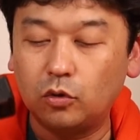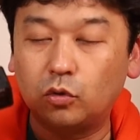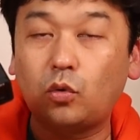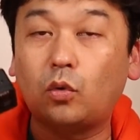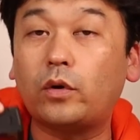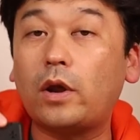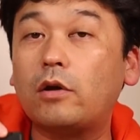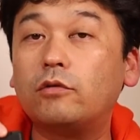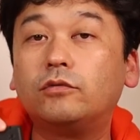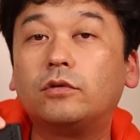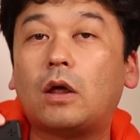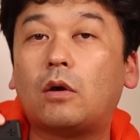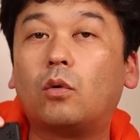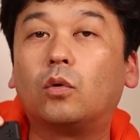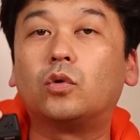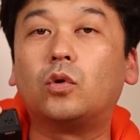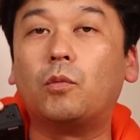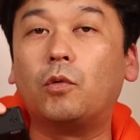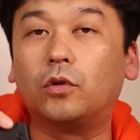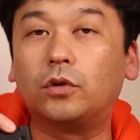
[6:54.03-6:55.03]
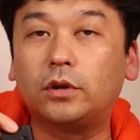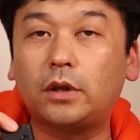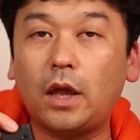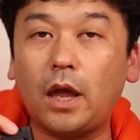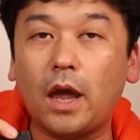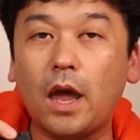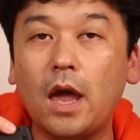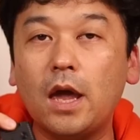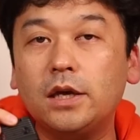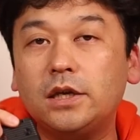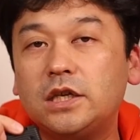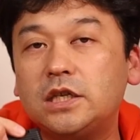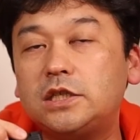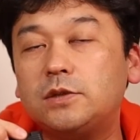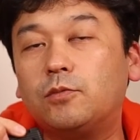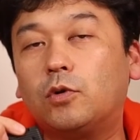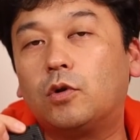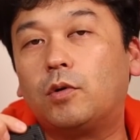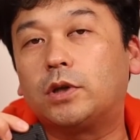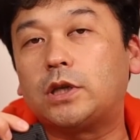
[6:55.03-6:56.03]
取れるんだろうと思ってい
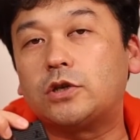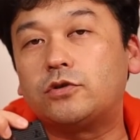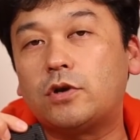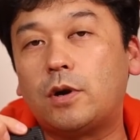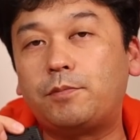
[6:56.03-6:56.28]
つもの私